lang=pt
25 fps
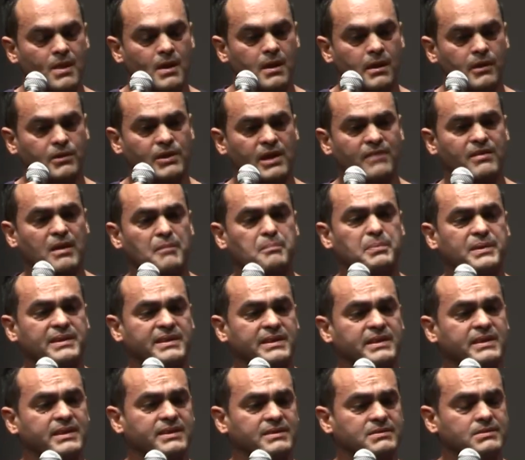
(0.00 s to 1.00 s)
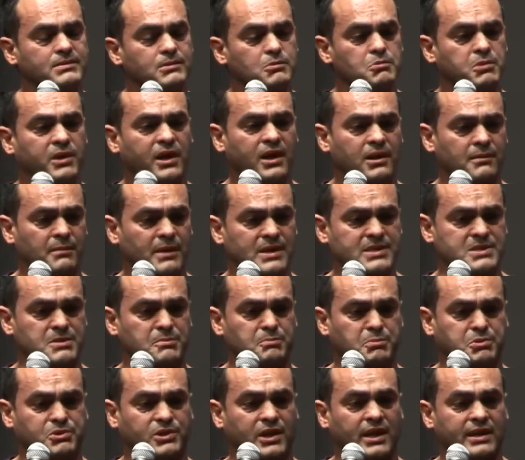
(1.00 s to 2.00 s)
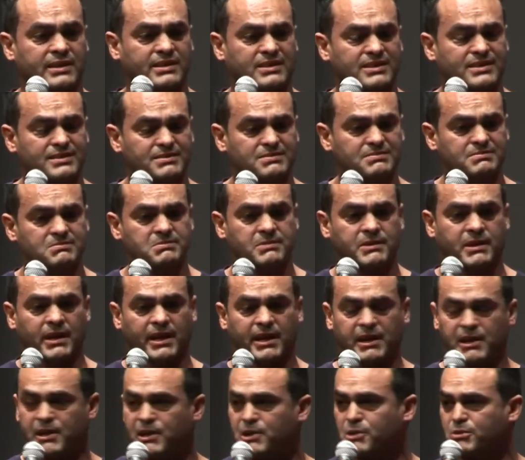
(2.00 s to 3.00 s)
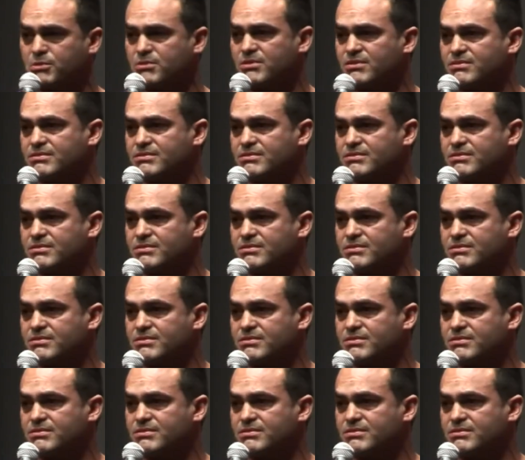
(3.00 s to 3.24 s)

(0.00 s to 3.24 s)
Eu estava a perder o que era mais importante, que era eu.